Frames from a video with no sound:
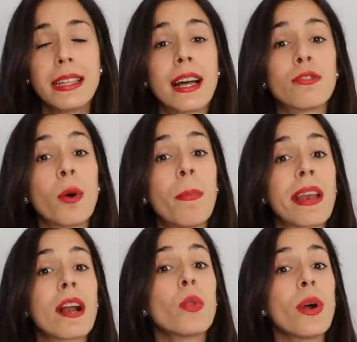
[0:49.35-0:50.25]
tanto
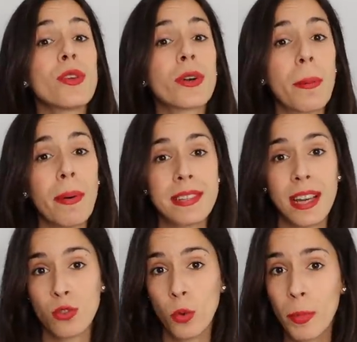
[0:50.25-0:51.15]
para el dueño que
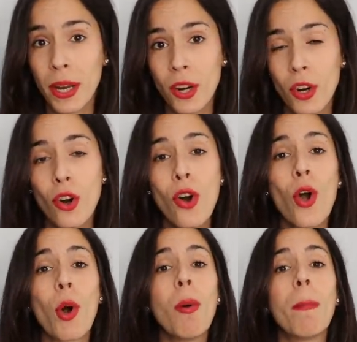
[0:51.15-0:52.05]
pasea a su perro
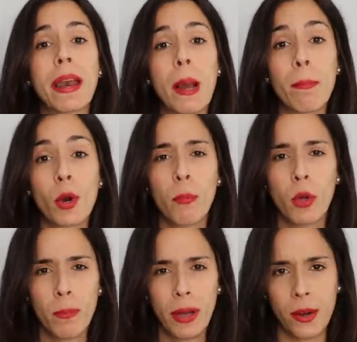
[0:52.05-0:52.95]
como para el
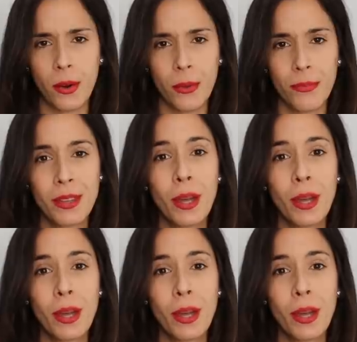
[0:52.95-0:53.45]
propio perro.